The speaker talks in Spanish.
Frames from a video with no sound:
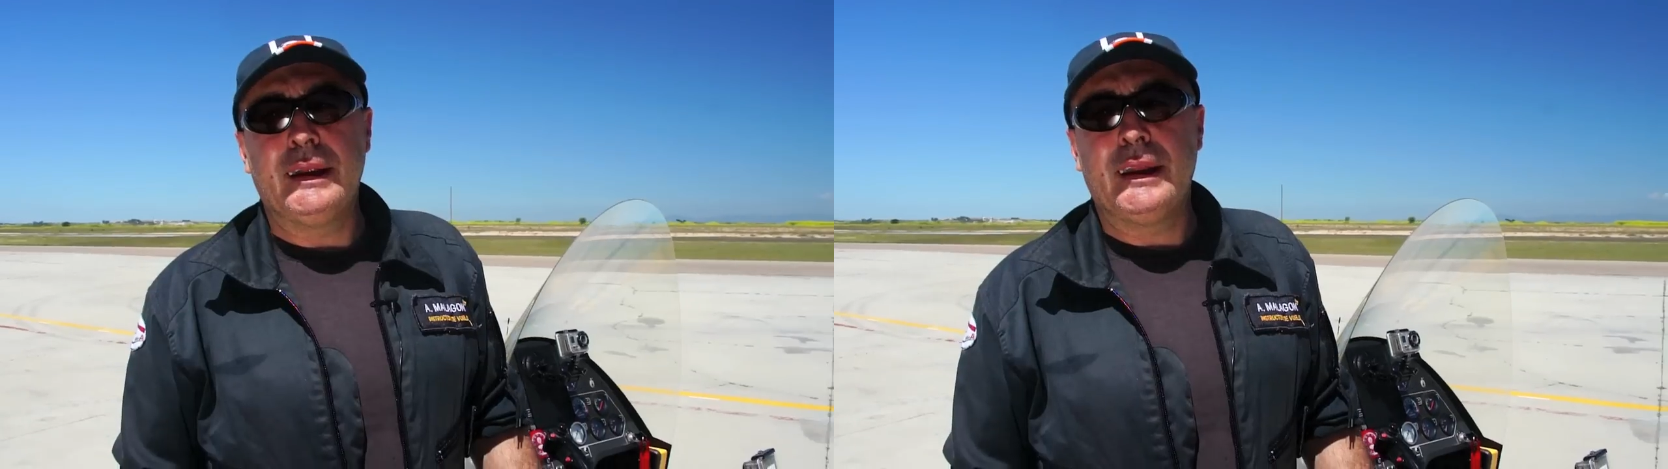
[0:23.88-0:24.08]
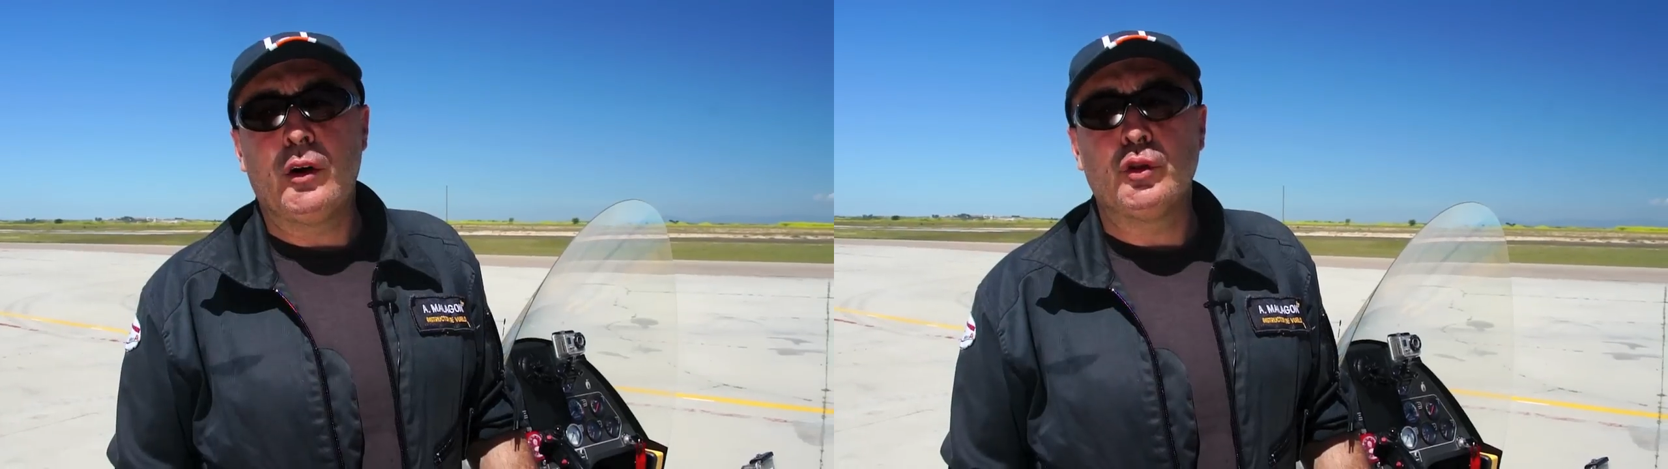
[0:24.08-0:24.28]

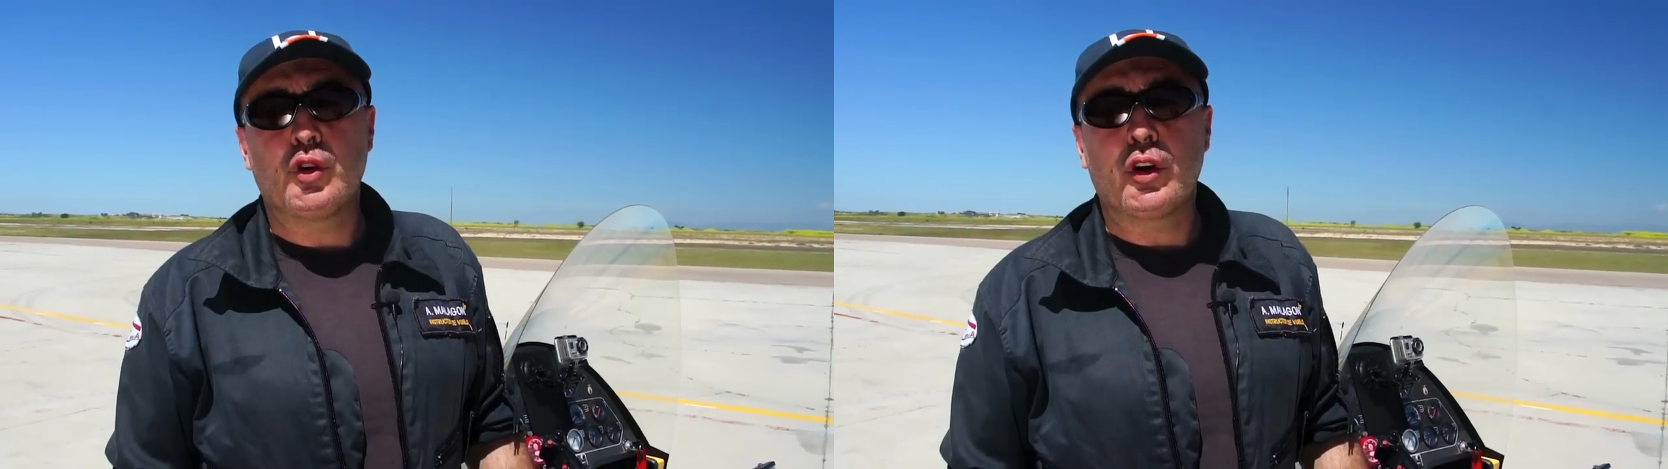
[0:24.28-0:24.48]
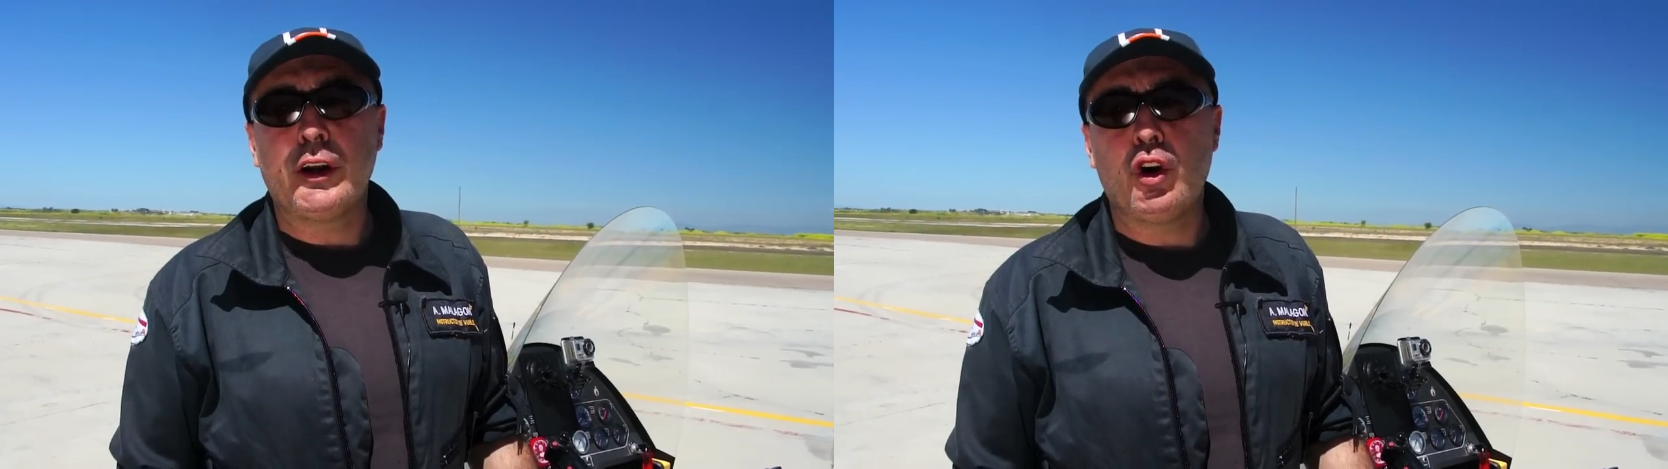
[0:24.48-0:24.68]
el
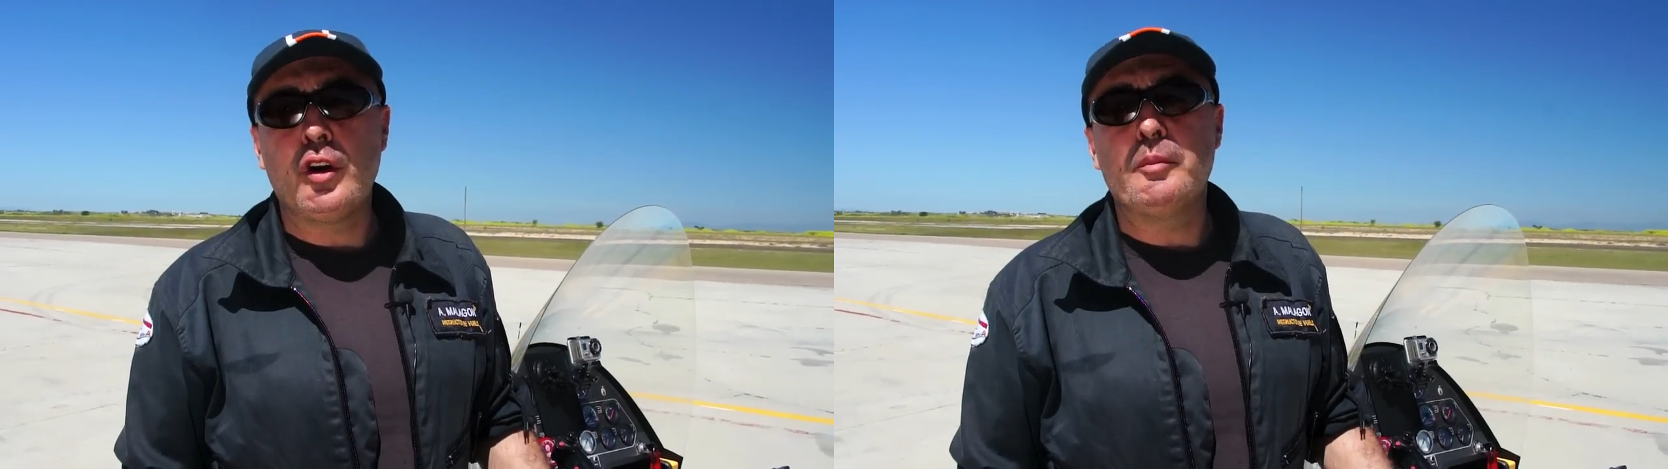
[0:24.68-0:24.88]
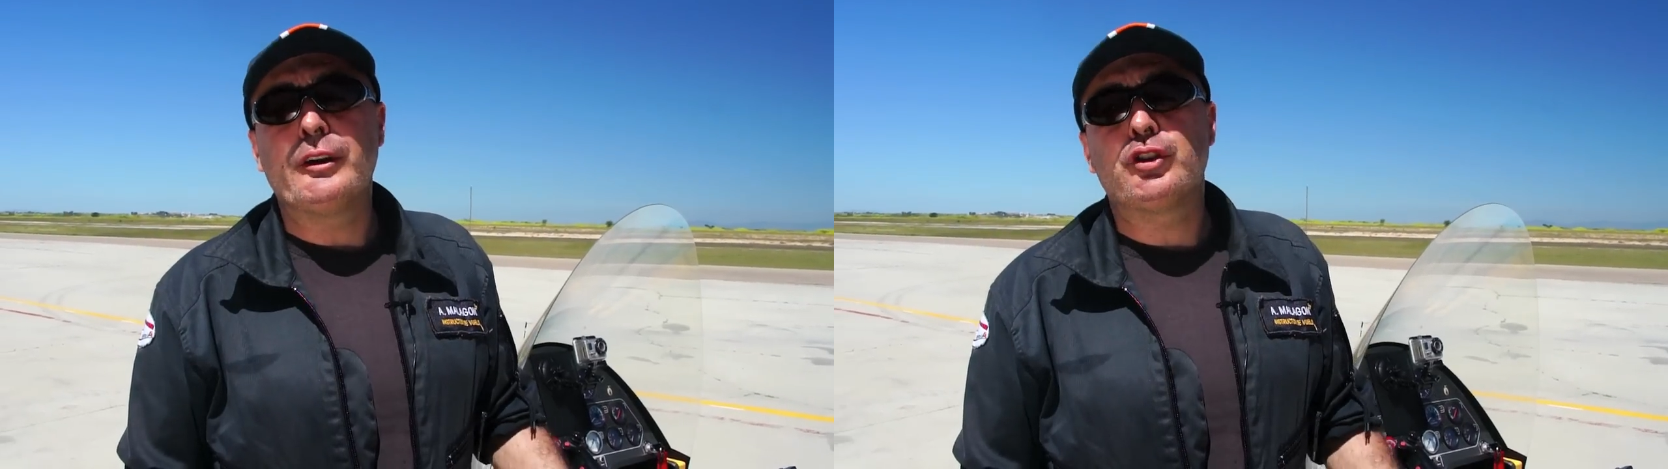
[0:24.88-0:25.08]
autogiro
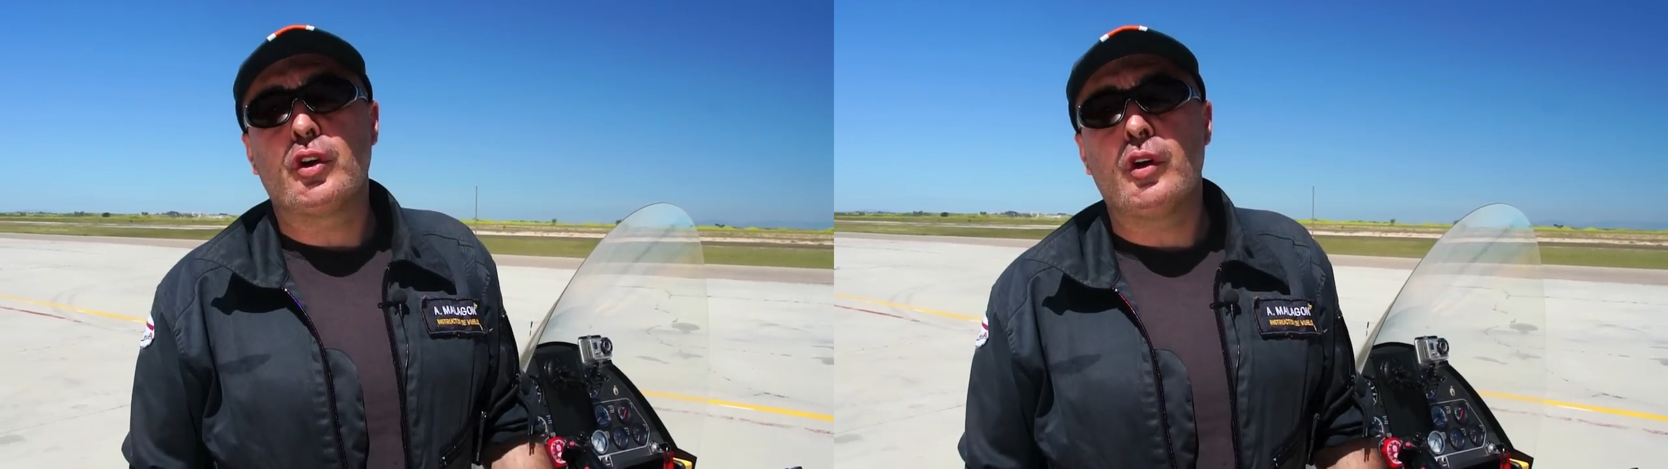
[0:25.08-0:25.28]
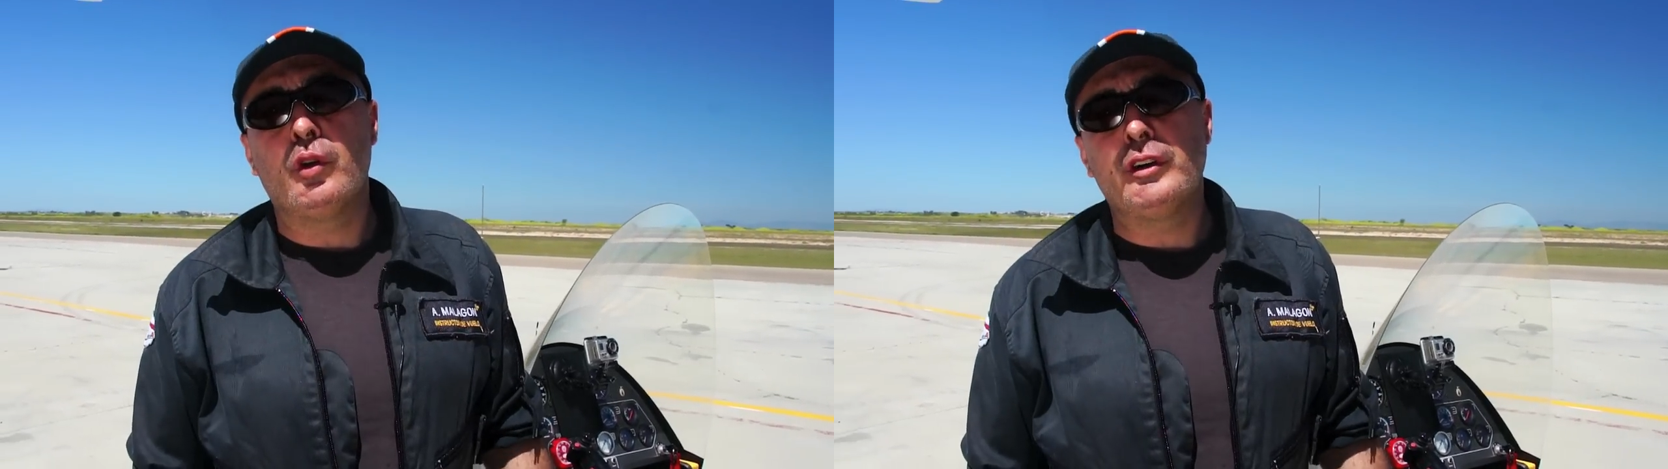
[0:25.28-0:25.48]
lo
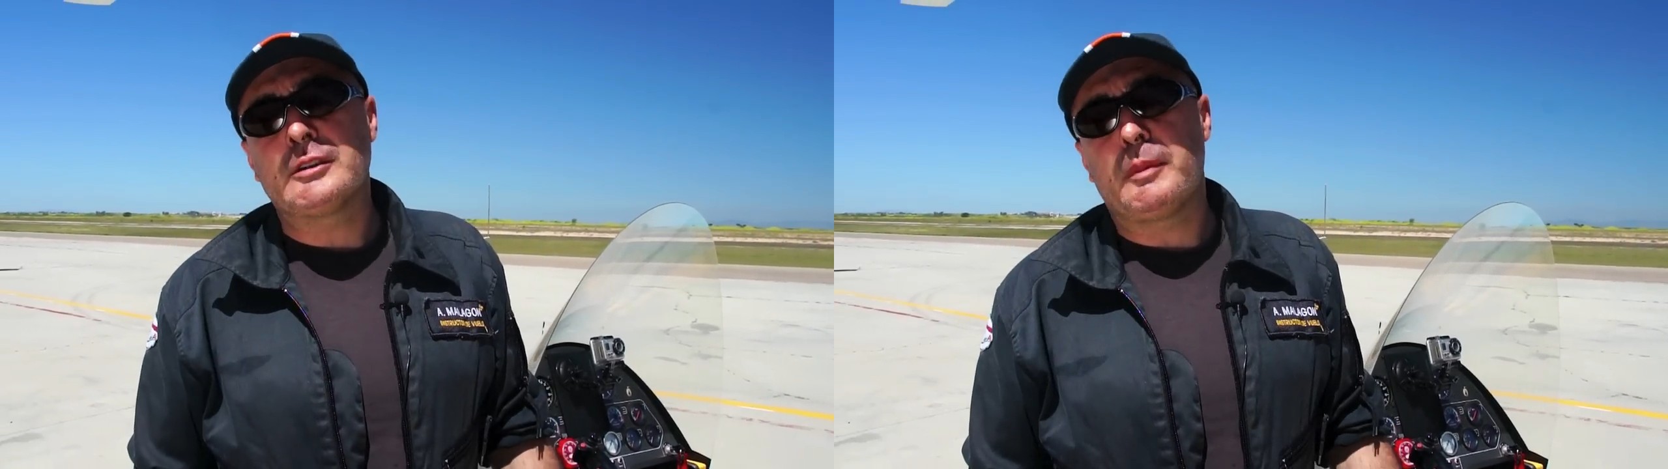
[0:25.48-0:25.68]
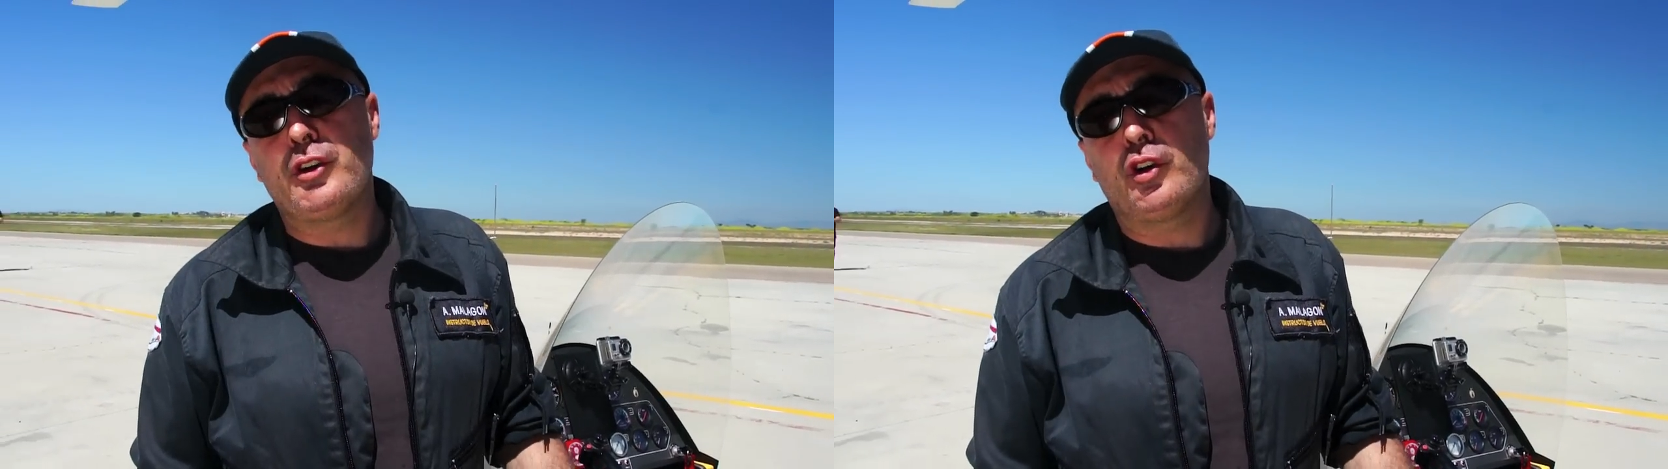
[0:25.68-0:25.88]
inventó un
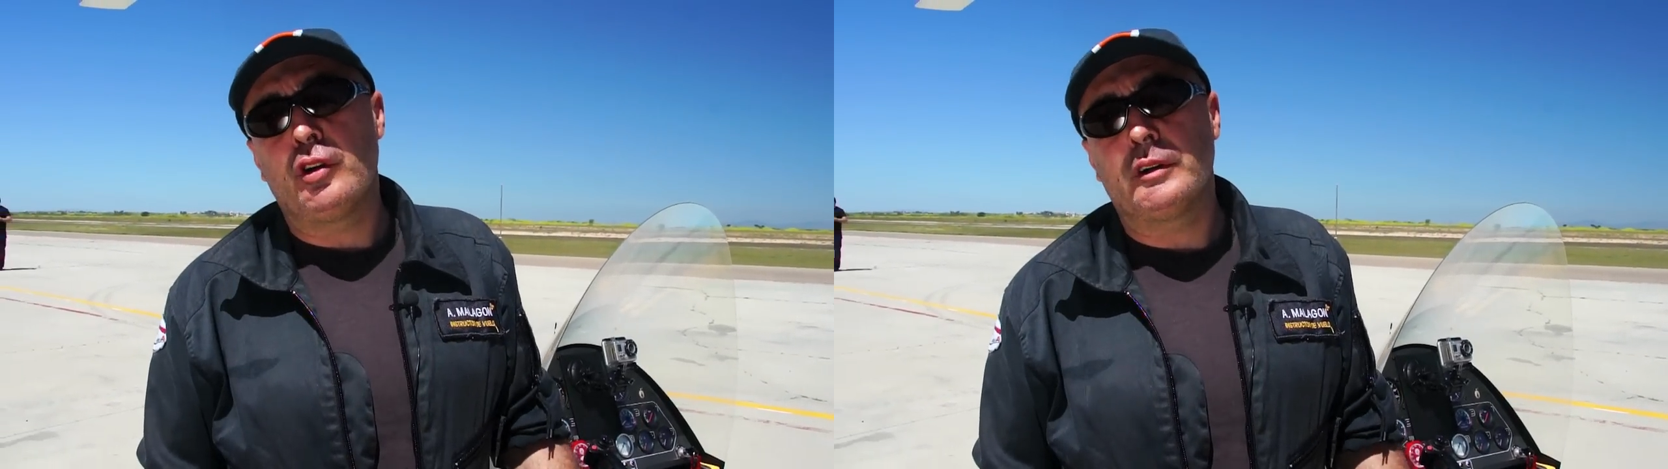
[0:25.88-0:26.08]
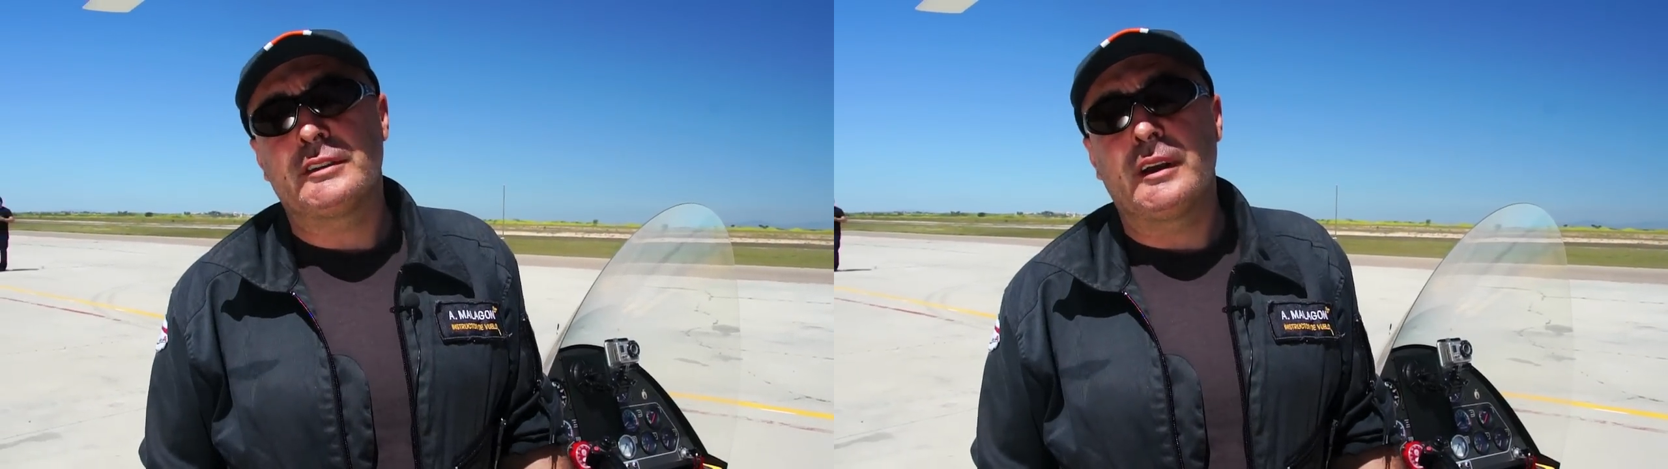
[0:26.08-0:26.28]

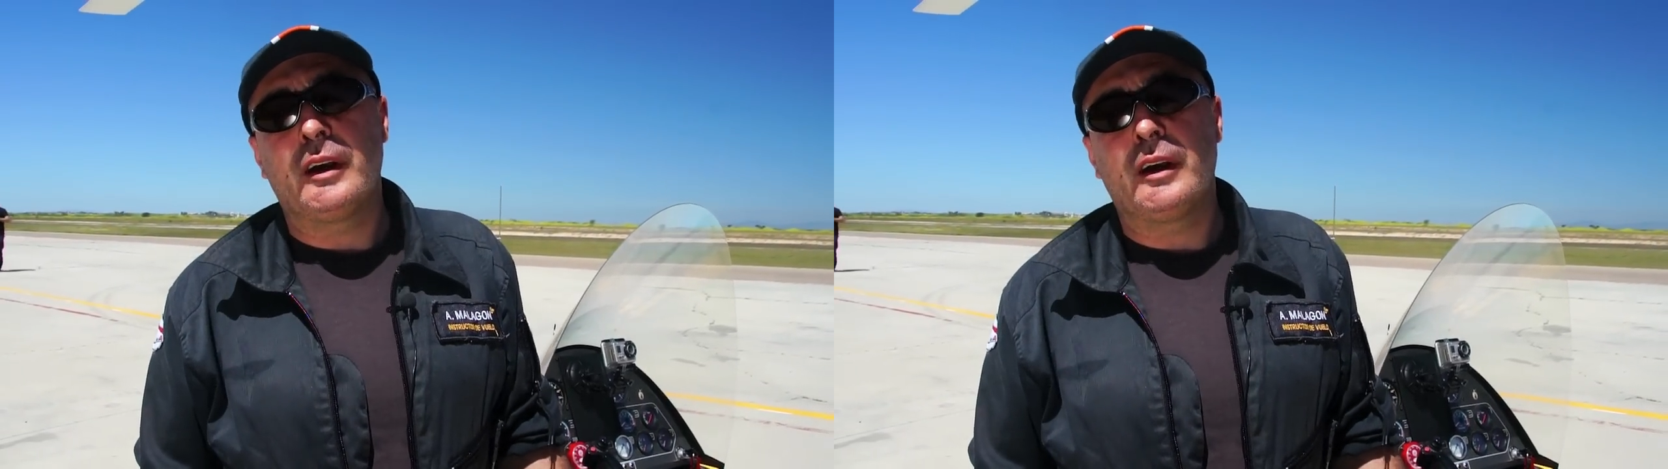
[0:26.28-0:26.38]
español,